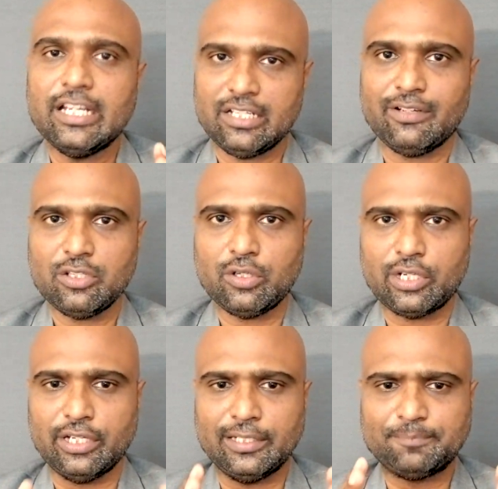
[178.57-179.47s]
இது வந்து
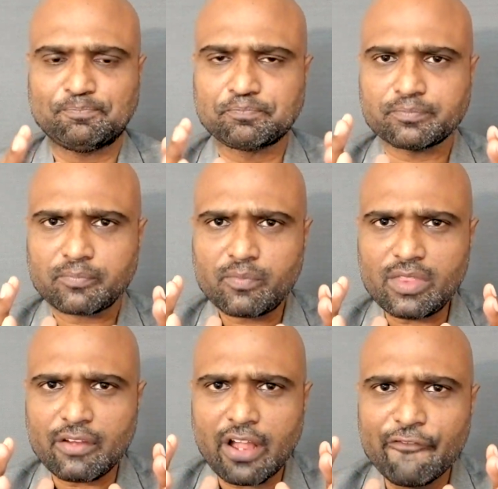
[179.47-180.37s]
ஒரு
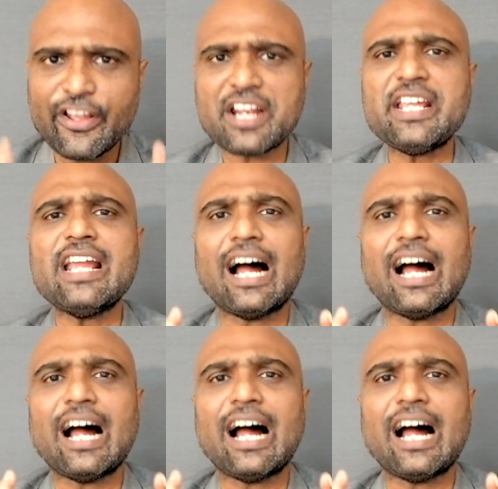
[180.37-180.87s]
வெரி